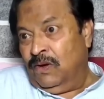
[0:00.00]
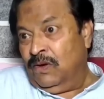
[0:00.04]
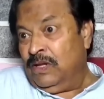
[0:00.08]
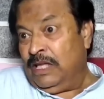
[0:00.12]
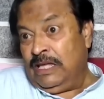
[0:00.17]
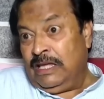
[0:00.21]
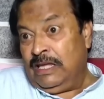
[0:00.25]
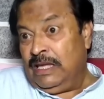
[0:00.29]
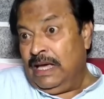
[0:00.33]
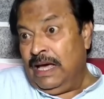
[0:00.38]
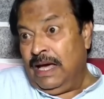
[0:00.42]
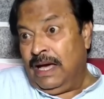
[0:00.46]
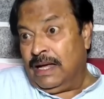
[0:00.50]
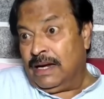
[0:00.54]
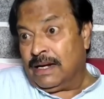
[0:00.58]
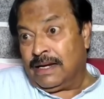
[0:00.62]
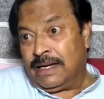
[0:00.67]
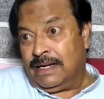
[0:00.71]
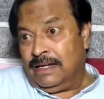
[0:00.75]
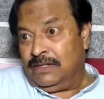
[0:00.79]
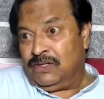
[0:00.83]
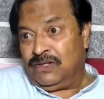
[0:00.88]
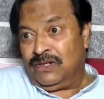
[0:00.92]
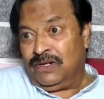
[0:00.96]
और ये
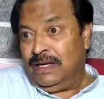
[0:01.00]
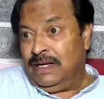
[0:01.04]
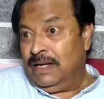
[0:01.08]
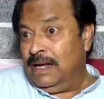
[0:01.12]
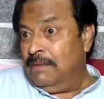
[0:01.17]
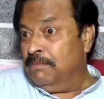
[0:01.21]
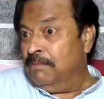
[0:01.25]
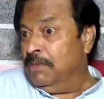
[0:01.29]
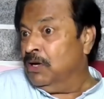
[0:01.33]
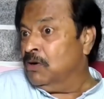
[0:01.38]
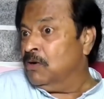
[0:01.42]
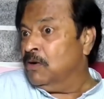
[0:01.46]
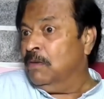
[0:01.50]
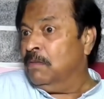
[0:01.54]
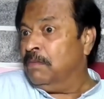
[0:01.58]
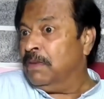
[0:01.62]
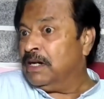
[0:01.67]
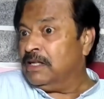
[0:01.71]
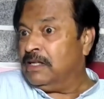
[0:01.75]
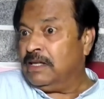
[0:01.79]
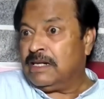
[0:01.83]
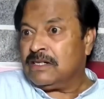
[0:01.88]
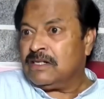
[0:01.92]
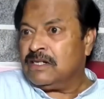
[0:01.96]
हरकत जो है ना बिल्कुल
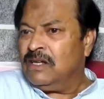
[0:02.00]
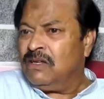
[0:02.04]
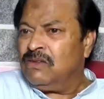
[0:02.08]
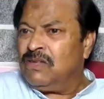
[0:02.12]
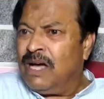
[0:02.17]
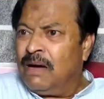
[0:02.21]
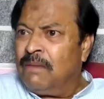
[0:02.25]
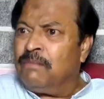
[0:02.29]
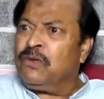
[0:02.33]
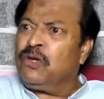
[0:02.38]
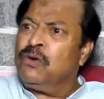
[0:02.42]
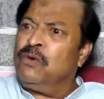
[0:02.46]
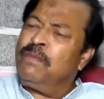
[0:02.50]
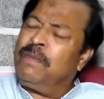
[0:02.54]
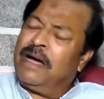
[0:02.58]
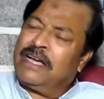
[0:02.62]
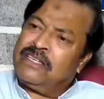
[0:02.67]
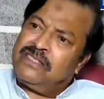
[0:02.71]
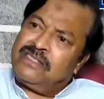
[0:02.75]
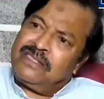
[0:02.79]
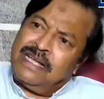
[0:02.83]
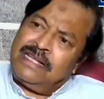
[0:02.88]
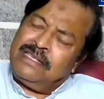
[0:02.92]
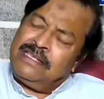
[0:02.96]
बर्दाश्त नहीं थी हम क्यों
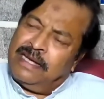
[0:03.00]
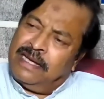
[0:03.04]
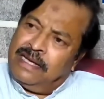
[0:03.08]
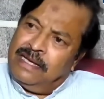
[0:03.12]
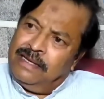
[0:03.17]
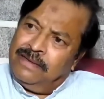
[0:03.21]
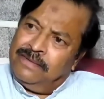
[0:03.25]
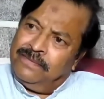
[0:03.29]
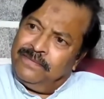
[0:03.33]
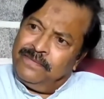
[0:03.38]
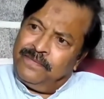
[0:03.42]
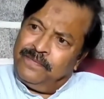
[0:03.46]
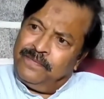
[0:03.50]
पाकिस्तान जाए